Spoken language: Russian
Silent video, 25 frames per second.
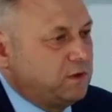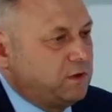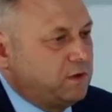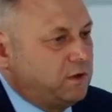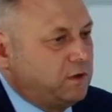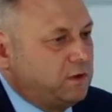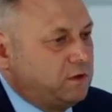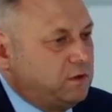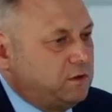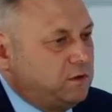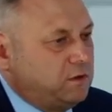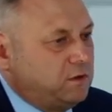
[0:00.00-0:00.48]

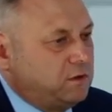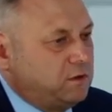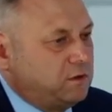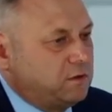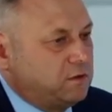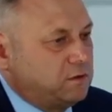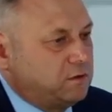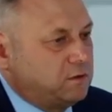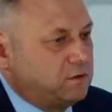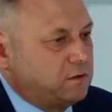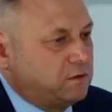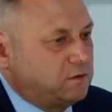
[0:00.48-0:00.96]
и
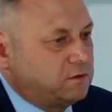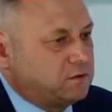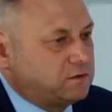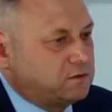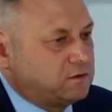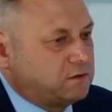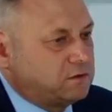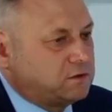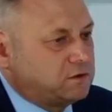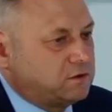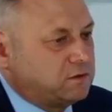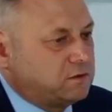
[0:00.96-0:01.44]
э,
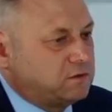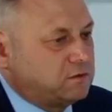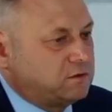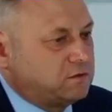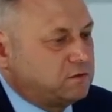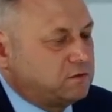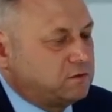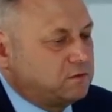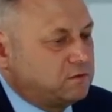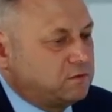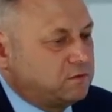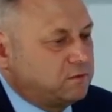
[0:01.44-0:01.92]
значит,
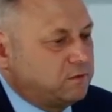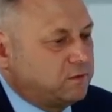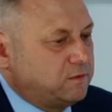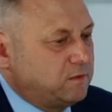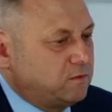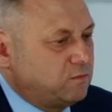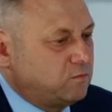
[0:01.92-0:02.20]
э,